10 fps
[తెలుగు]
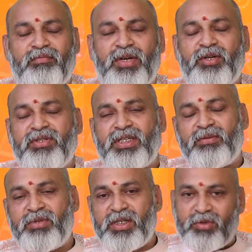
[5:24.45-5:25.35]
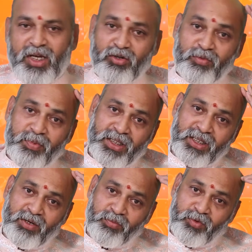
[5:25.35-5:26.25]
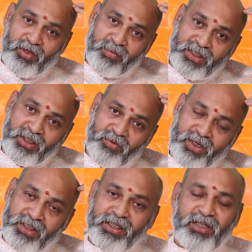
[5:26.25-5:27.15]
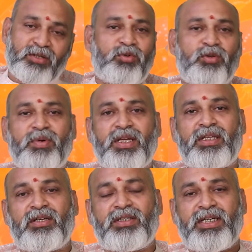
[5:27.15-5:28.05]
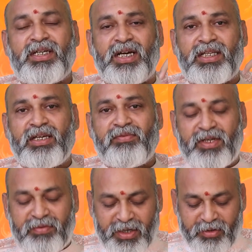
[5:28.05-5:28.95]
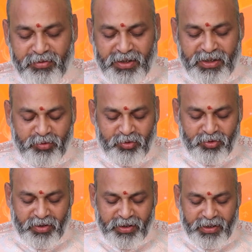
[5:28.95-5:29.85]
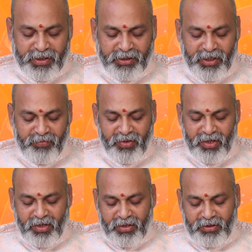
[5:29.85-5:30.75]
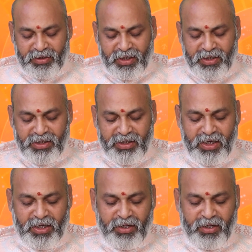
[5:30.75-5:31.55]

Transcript: మరియు శతభిషము నాలుగు పాదాలు పూర్వభద్ర ఒకటి రెండు మూడు పాదాలకి కాందాయి ఫలం ఎలా ఉంది అని చెప్పి చూసుకున్నట్లయితే ధనిష్ట